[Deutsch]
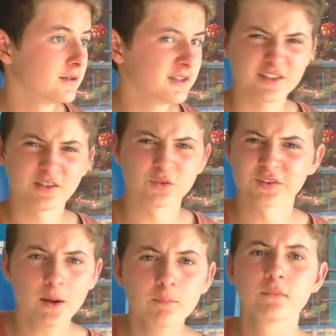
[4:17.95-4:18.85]
Sie sind
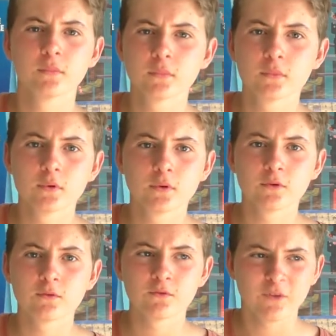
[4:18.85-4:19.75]
zusammen.
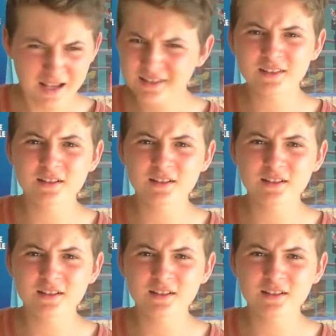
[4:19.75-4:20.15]
Was?